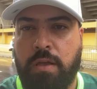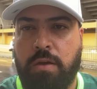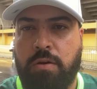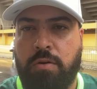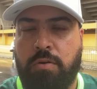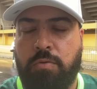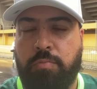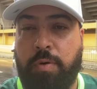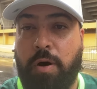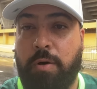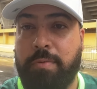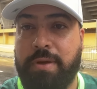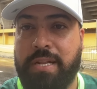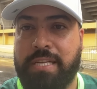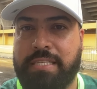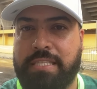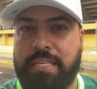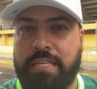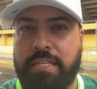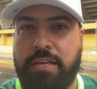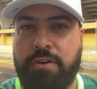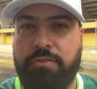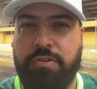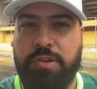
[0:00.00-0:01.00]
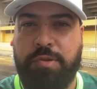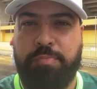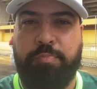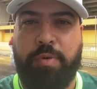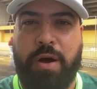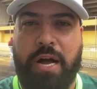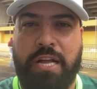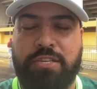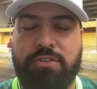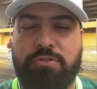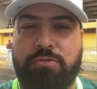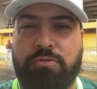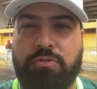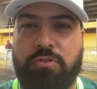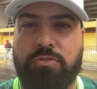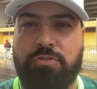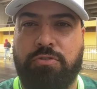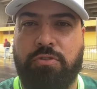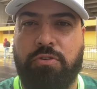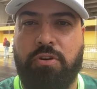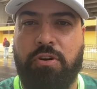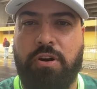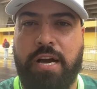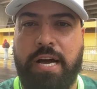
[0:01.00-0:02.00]
o Palmeiras cedeu o um empate com o gol
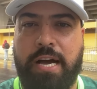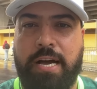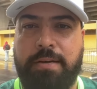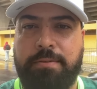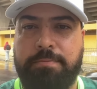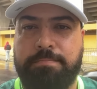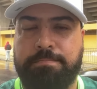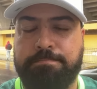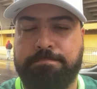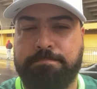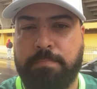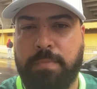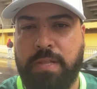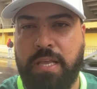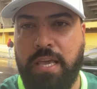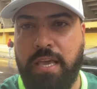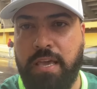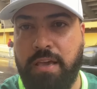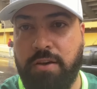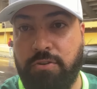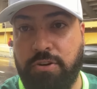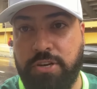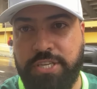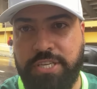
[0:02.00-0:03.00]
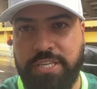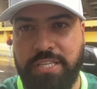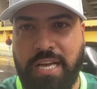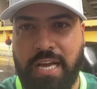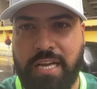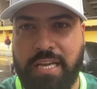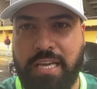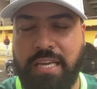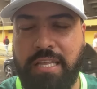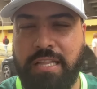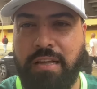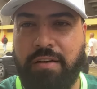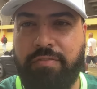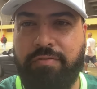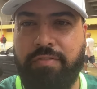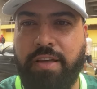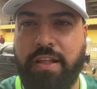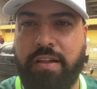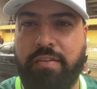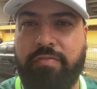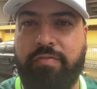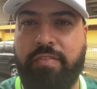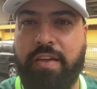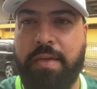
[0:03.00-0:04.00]
do Lohan e hoje na
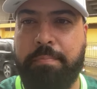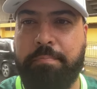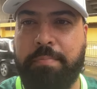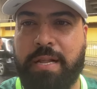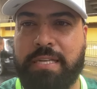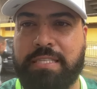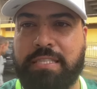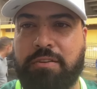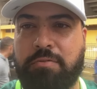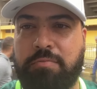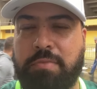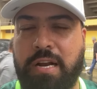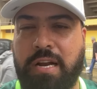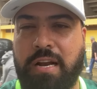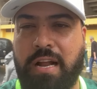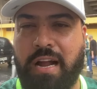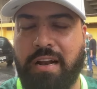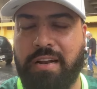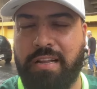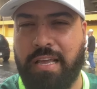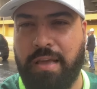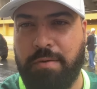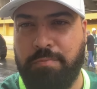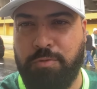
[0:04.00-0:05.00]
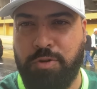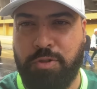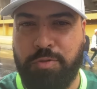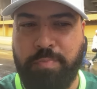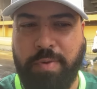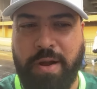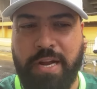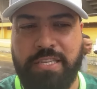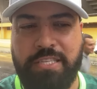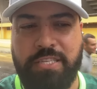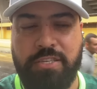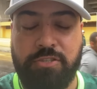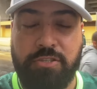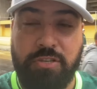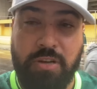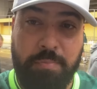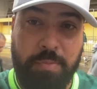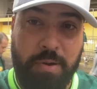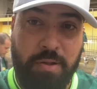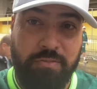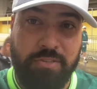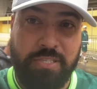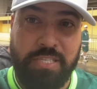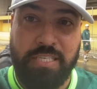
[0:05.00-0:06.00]
quinta-feira vem para São Bernardo, que é muito pertinho. Só
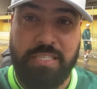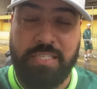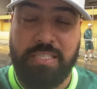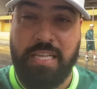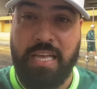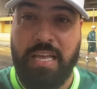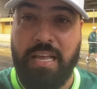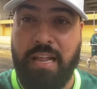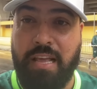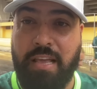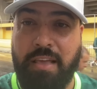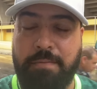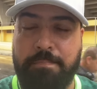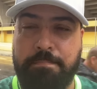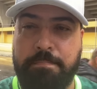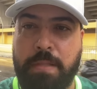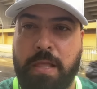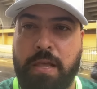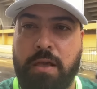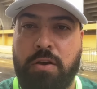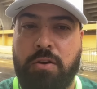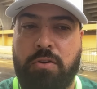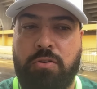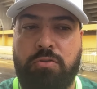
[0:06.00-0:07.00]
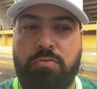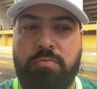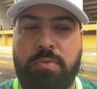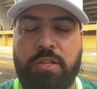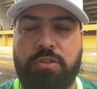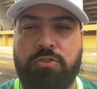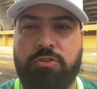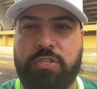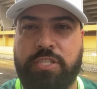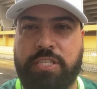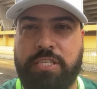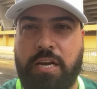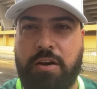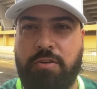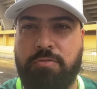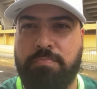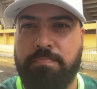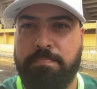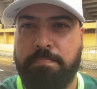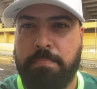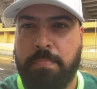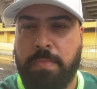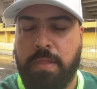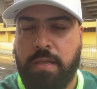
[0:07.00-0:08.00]
para vocês terem uma noção,
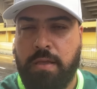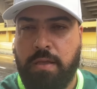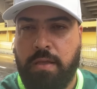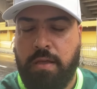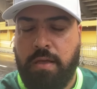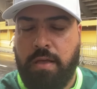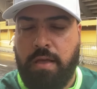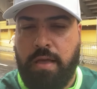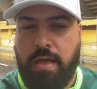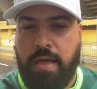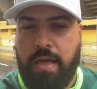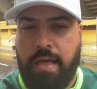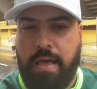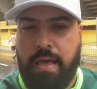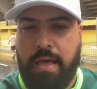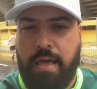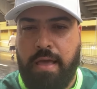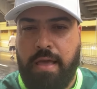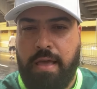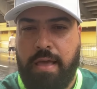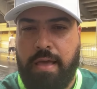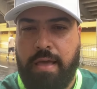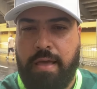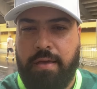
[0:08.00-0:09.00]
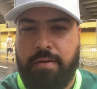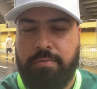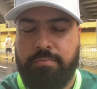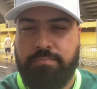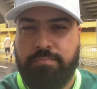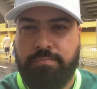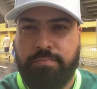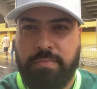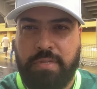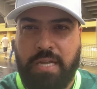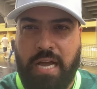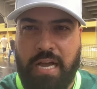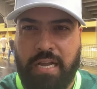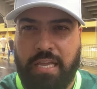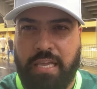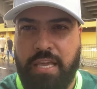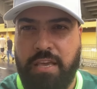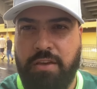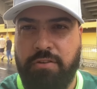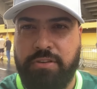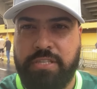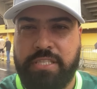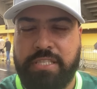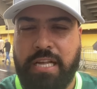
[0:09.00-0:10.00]
é,
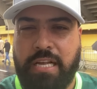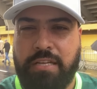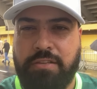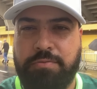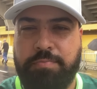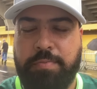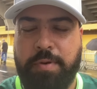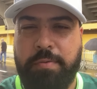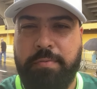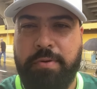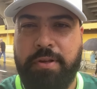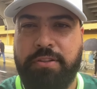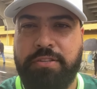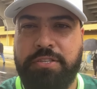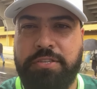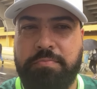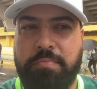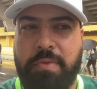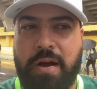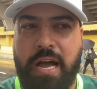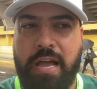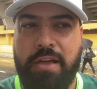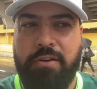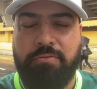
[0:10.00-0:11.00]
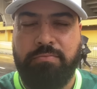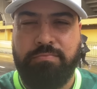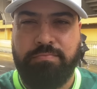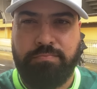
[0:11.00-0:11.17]
aqui o estádio de 1 de maio